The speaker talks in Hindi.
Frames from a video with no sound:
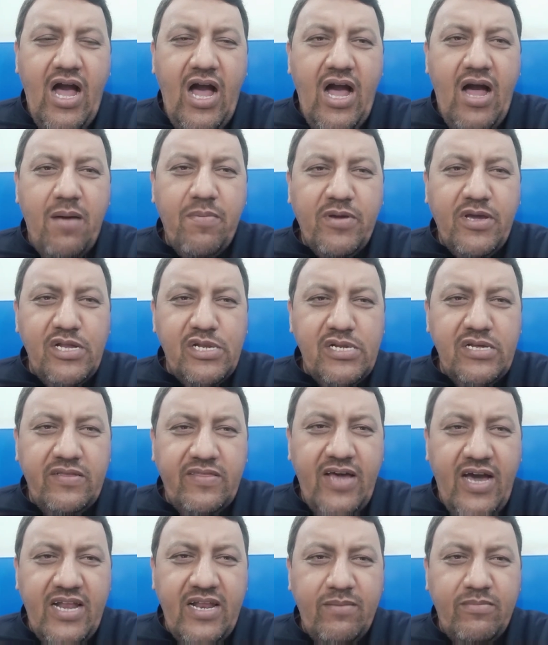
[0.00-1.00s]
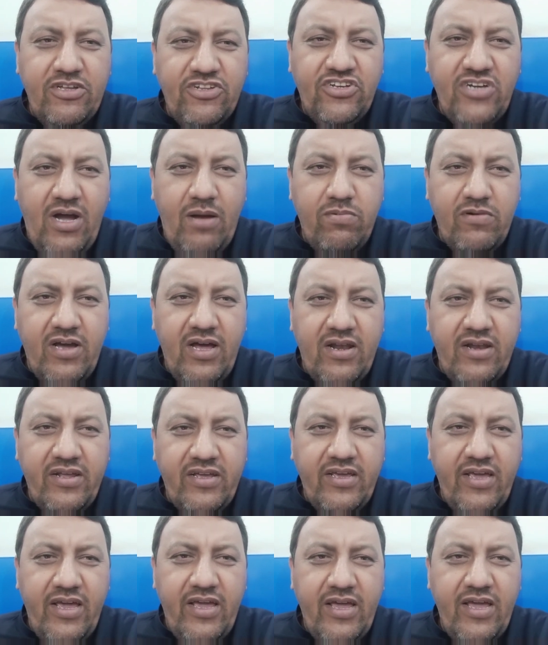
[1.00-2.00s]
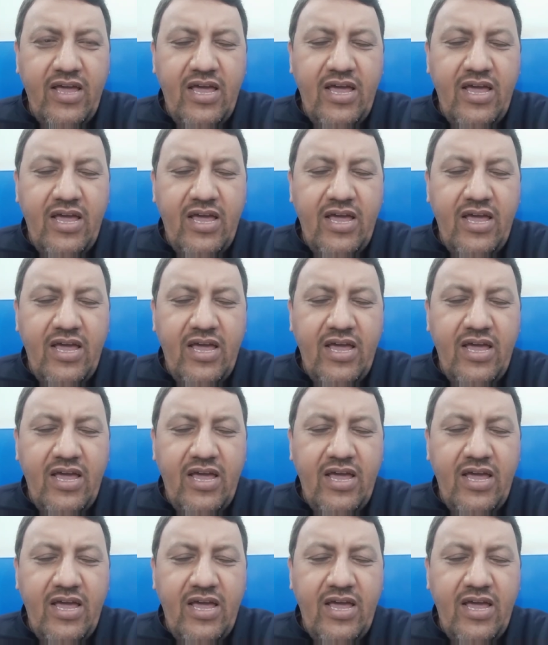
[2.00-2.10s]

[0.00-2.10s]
आप किसी इदारे में जॉब कर रही हैं